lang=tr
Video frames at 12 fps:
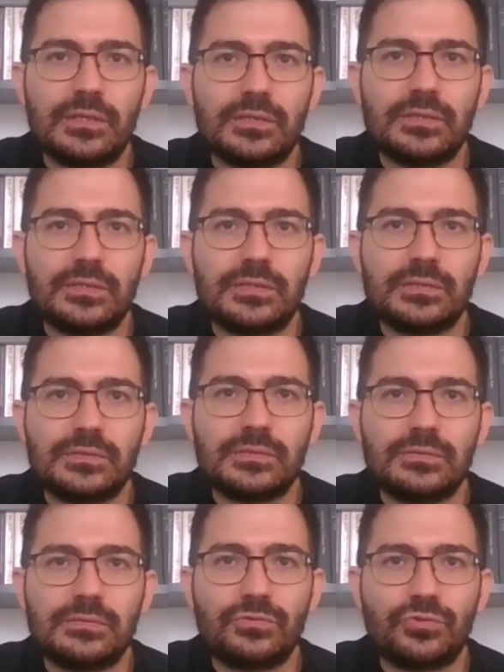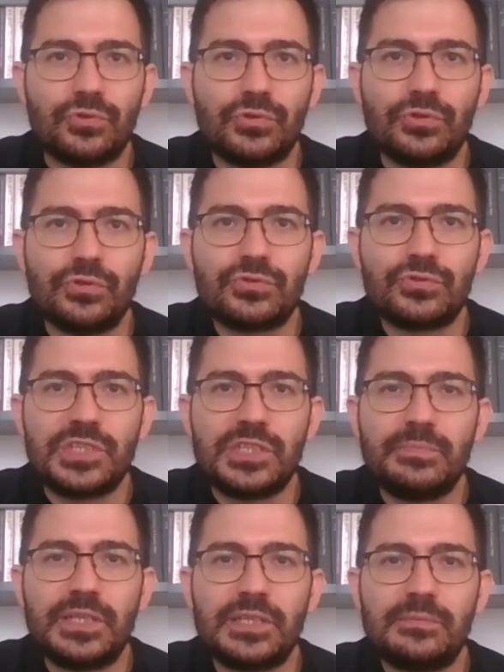e, söylüyoruz.
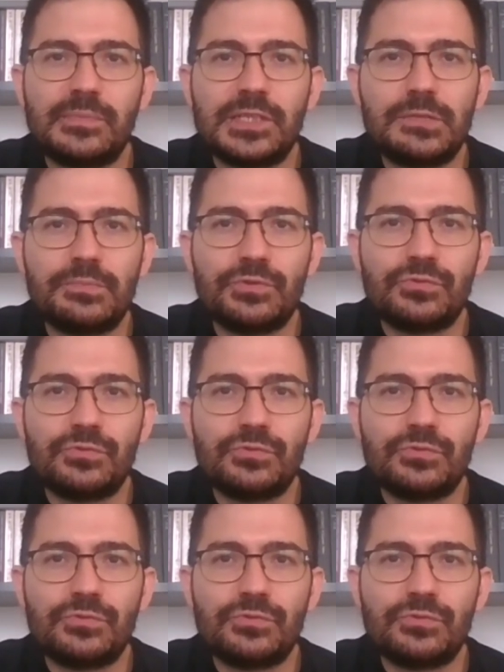27 Mayıs